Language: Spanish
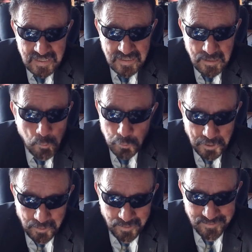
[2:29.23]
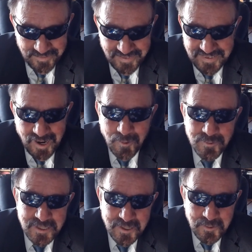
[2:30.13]
Caótico,
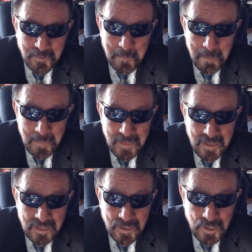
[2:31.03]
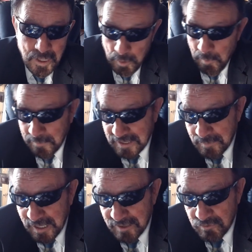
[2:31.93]
caótico. ¿Y cómo va a
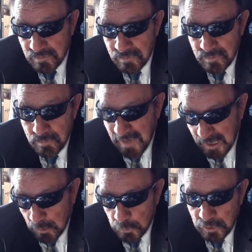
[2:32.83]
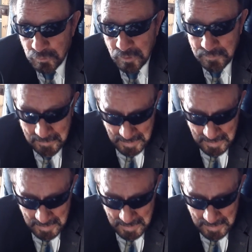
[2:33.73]
terminar esto? Más caótico todavía.